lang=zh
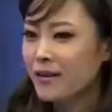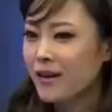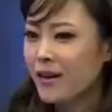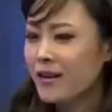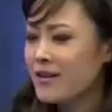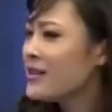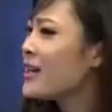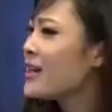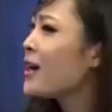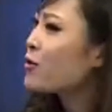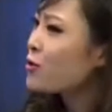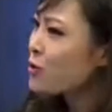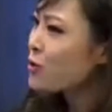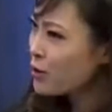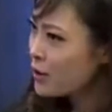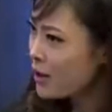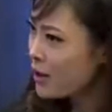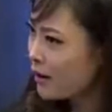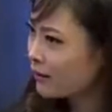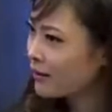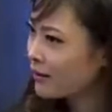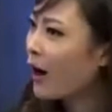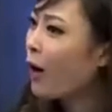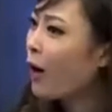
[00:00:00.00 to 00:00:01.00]
很想
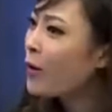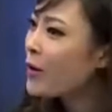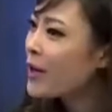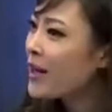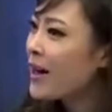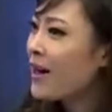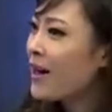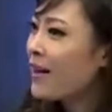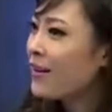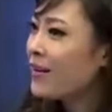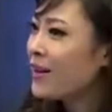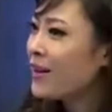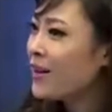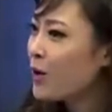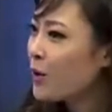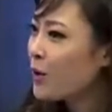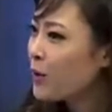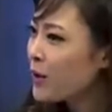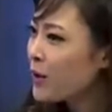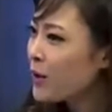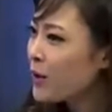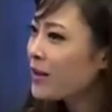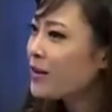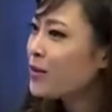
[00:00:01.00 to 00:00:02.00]
知道导演
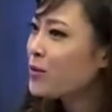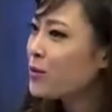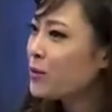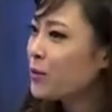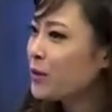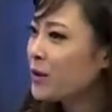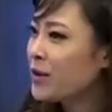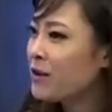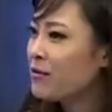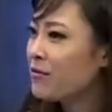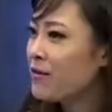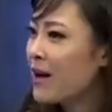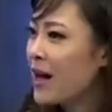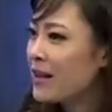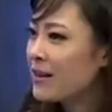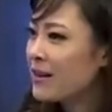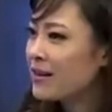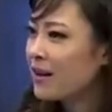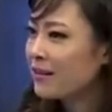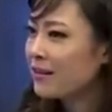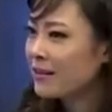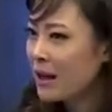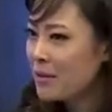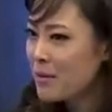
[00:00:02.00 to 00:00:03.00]
会跟吴亦
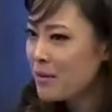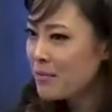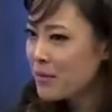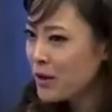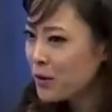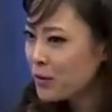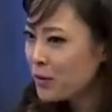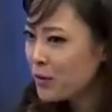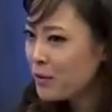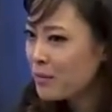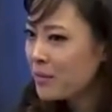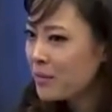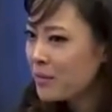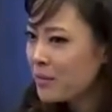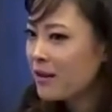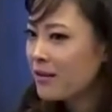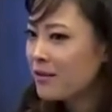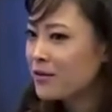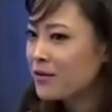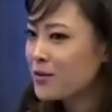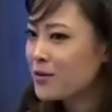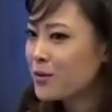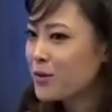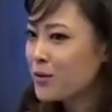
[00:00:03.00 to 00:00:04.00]
凡当他们面对
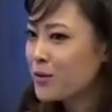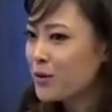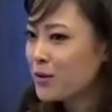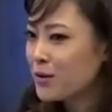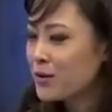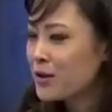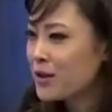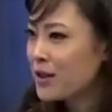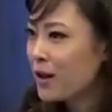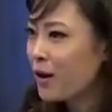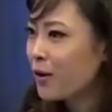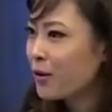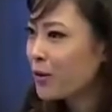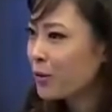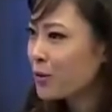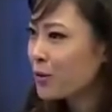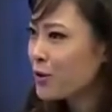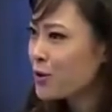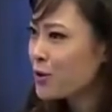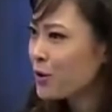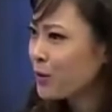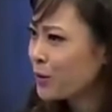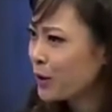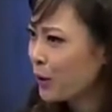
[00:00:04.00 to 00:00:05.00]
面去交流
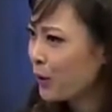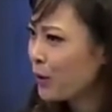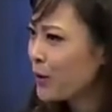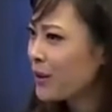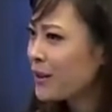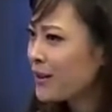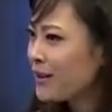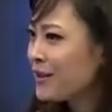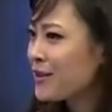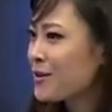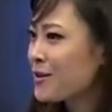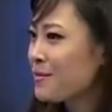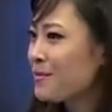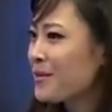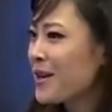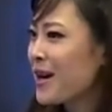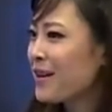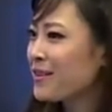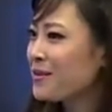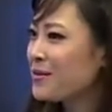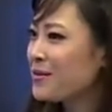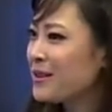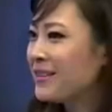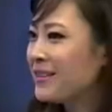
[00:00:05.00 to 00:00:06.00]
的时候，你会提什么
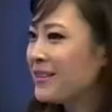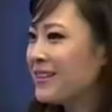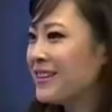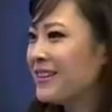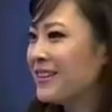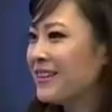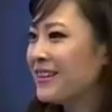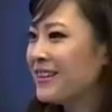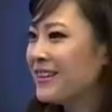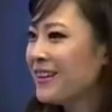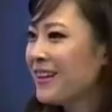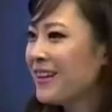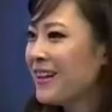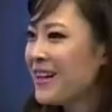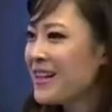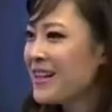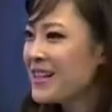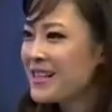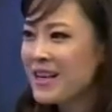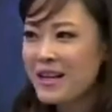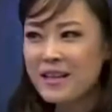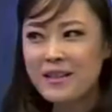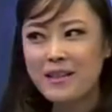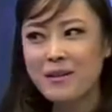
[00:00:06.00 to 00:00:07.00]
样的问题？
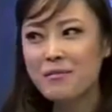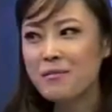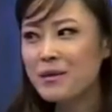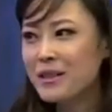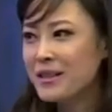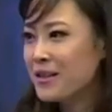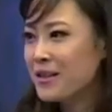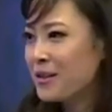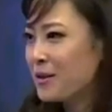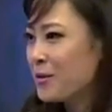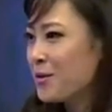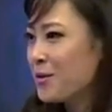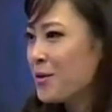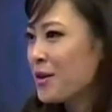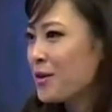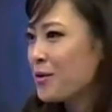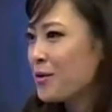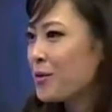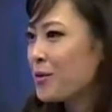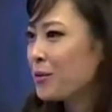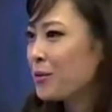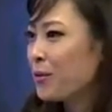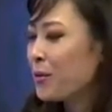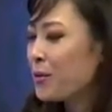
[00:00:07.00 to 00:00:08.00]
在那么几个月
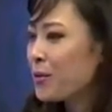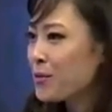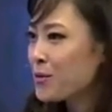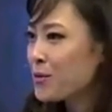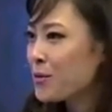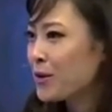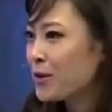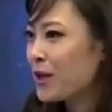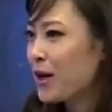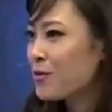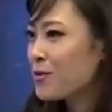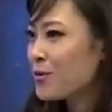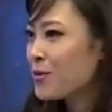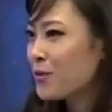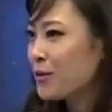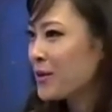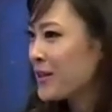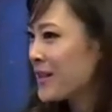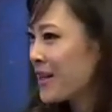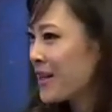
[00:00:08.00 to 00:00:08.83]
的共同工作当中，我